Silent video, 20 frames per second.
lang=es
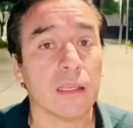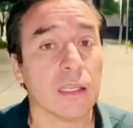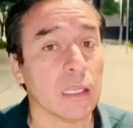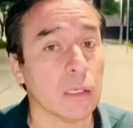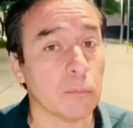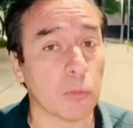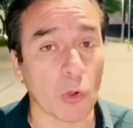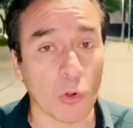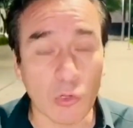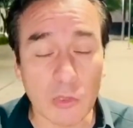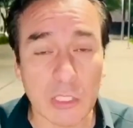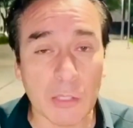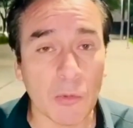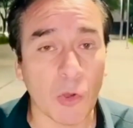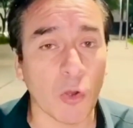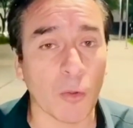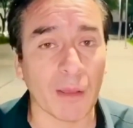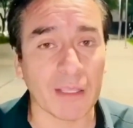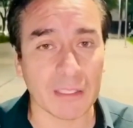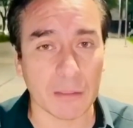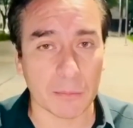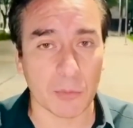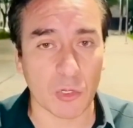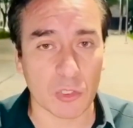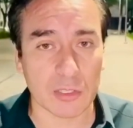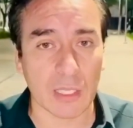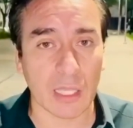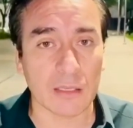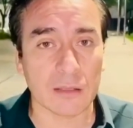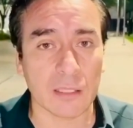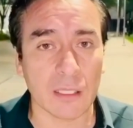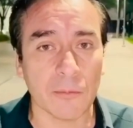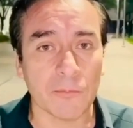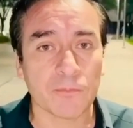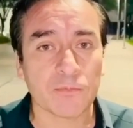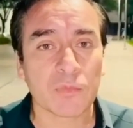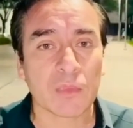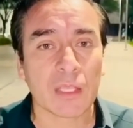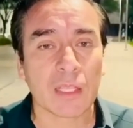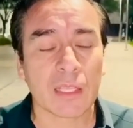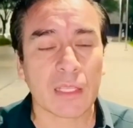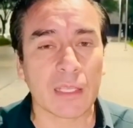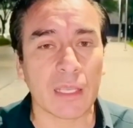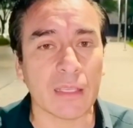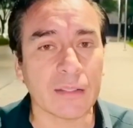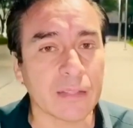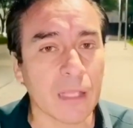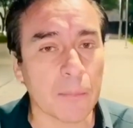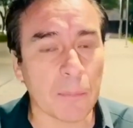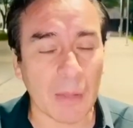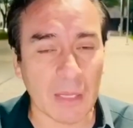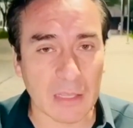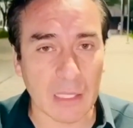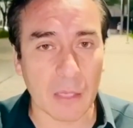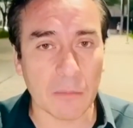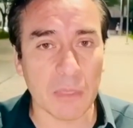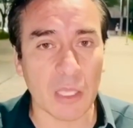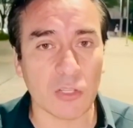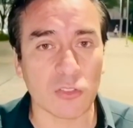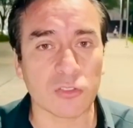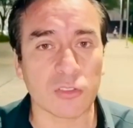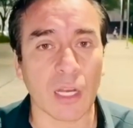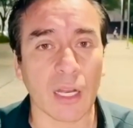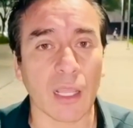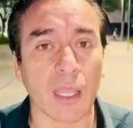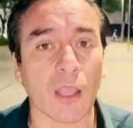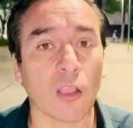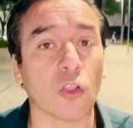Y por último, lo más importante, que esta pandemia nos traiga